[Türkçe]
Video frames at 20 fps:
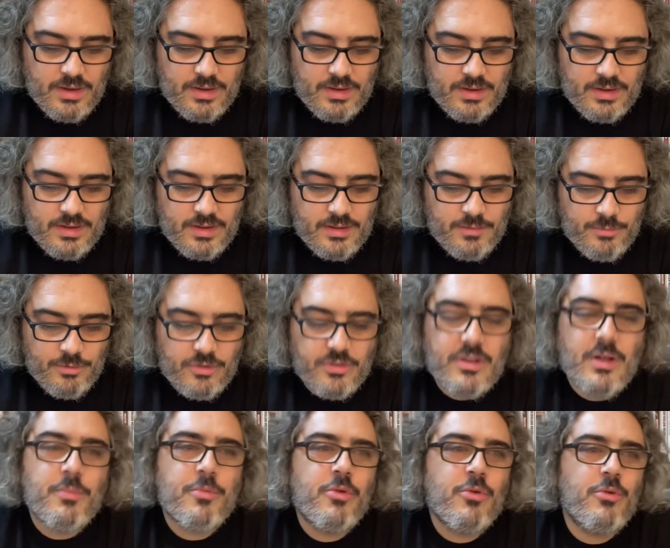Ee, bu
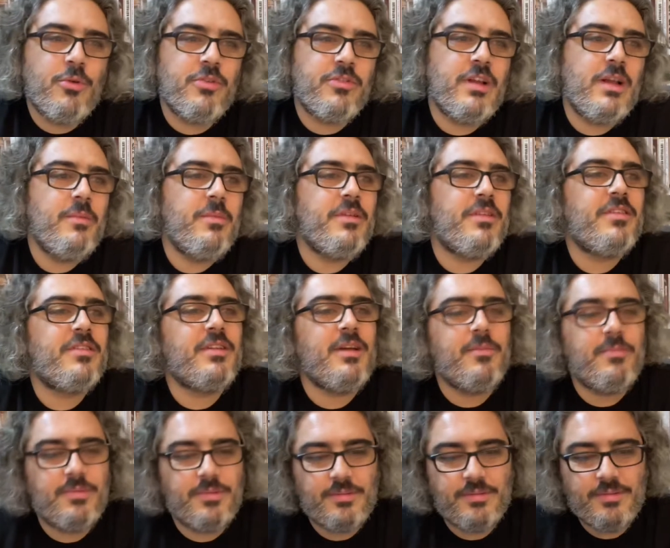kitap çok özel bir
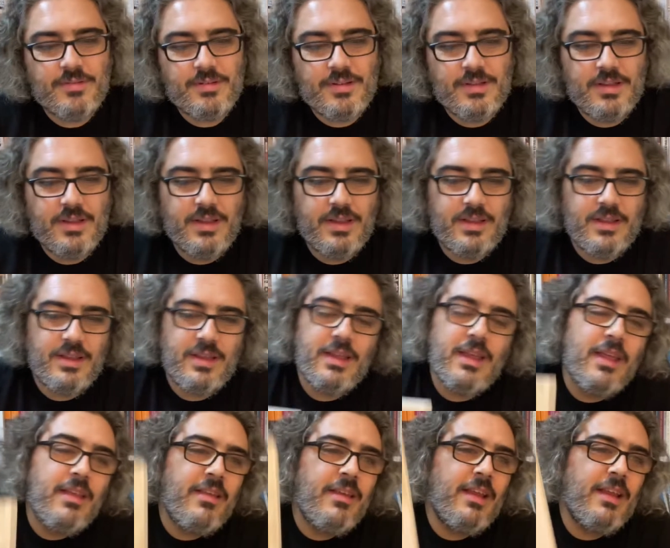kitap.
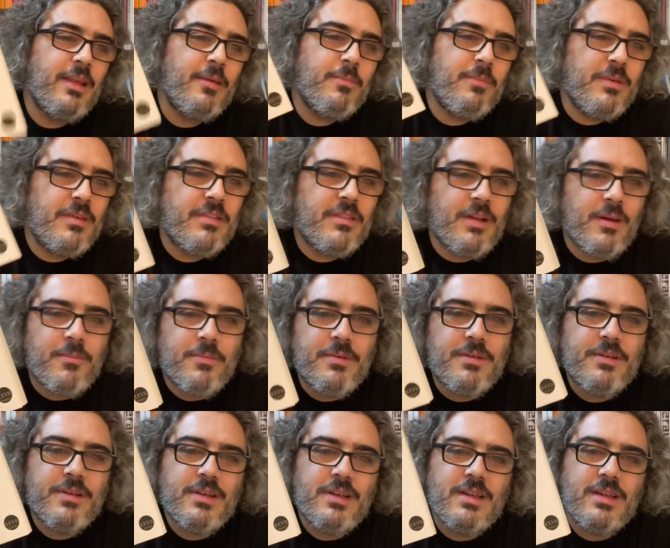Hediyelik bir kitap.
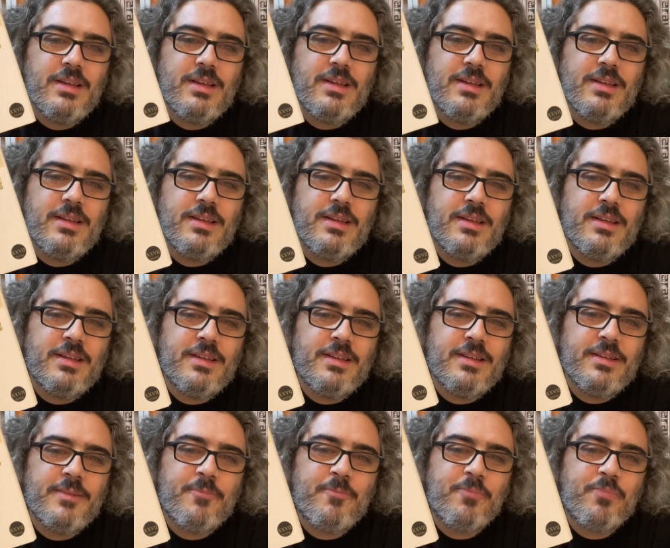
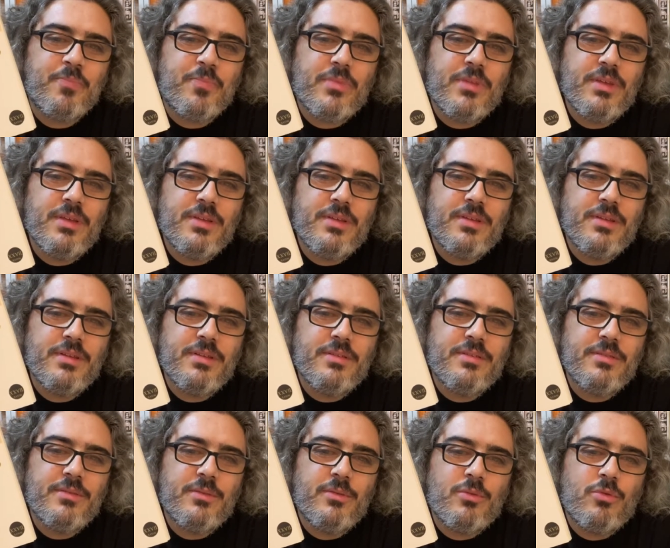Ee, ee,
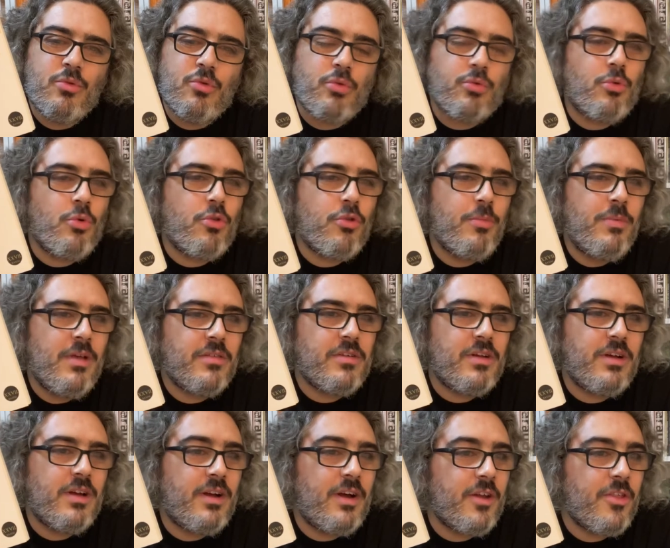çok güçlü bir
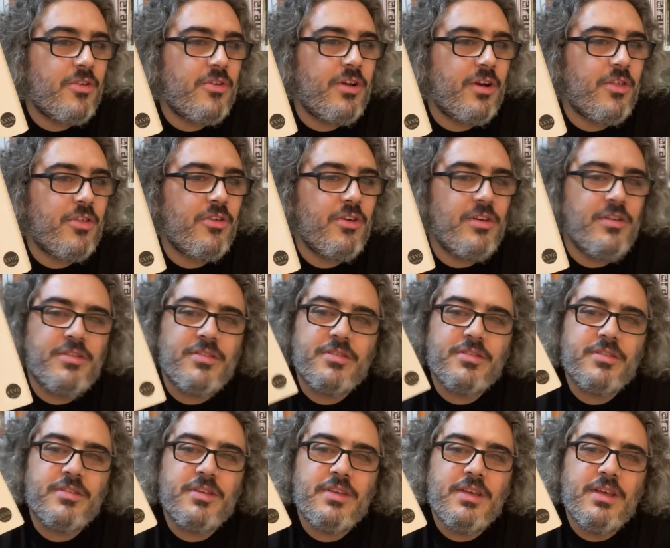yazarla karşı
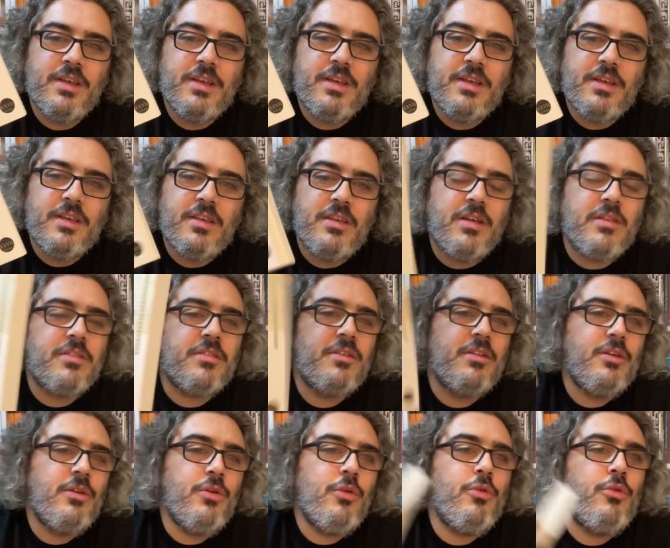karşıyayız.
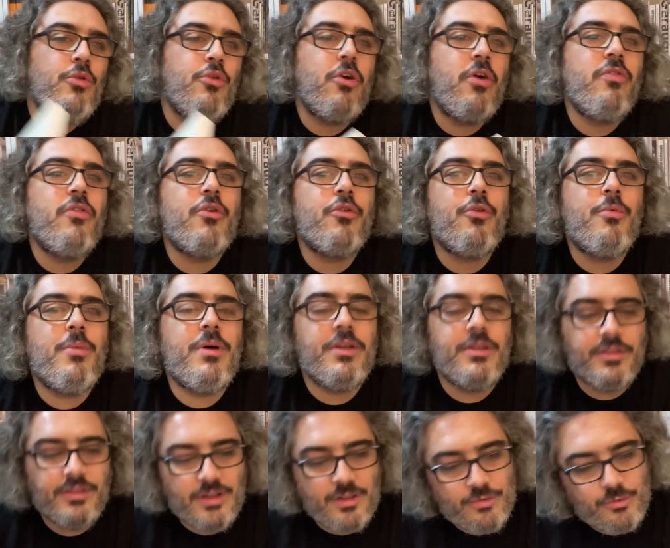Yazdığı Ölü Canlar
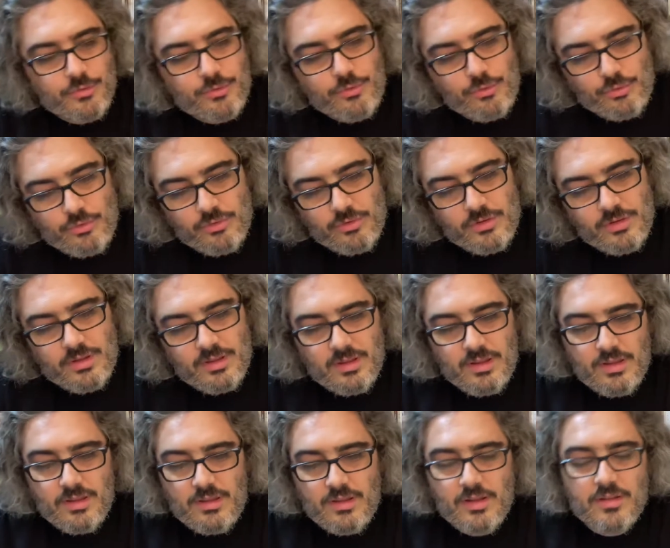romanından tutun,
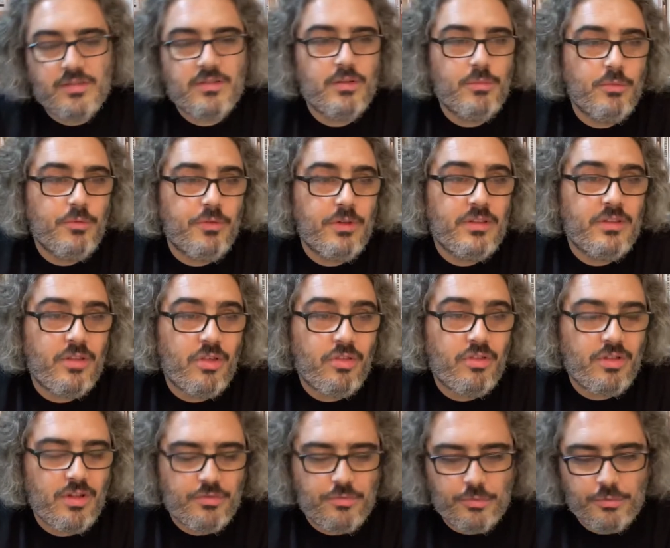yazdığı müfettiş
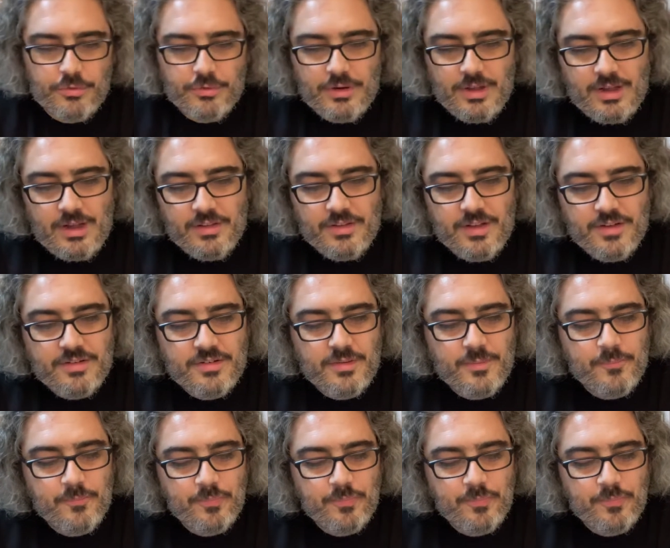tiyatrosuna kadar